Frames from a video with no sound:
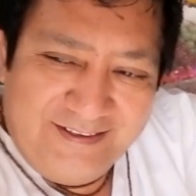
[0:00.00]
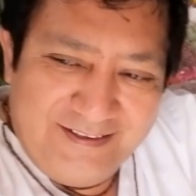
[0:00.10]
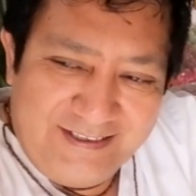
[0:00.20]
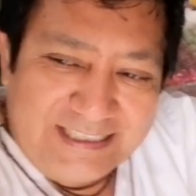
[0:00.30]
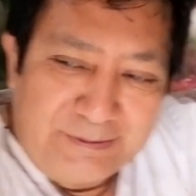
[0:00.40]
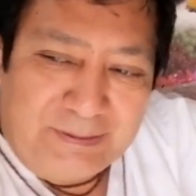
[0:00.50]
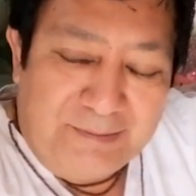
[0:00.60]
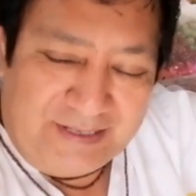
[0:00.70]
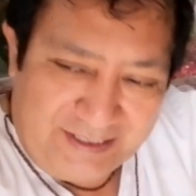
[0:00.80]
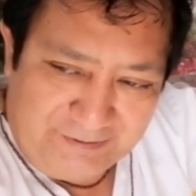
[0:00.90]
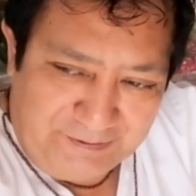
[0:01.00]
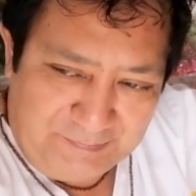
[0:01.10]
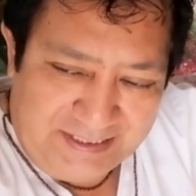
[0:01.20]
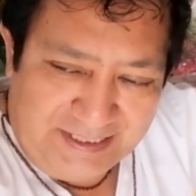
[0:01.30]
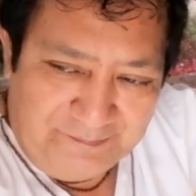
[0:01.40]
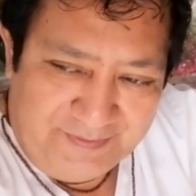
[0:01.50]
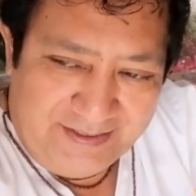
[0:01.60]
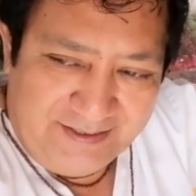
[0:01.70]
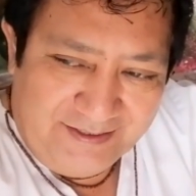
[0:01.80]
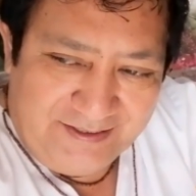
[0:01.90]
ya se va la madre de familia.
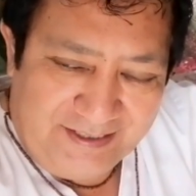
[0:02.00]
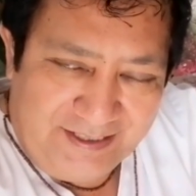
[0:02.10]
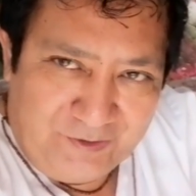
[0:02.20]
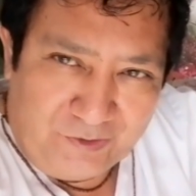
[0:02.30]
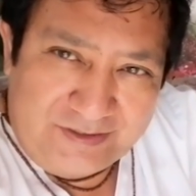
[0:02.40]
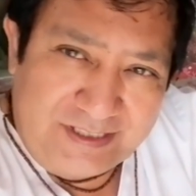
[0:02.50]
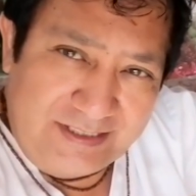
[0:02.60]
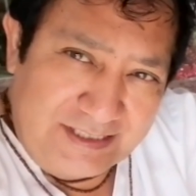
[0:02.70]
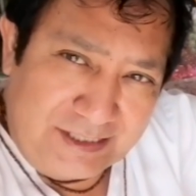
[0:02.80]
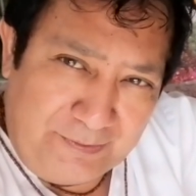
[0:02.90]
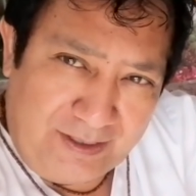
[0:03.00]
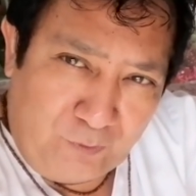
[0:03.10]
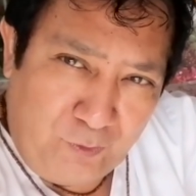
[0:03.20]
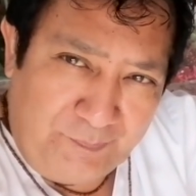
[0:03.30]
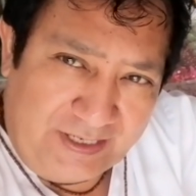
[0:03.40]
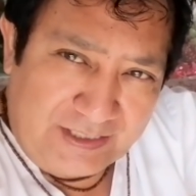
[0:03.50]
Entonces le echaba la culpa que a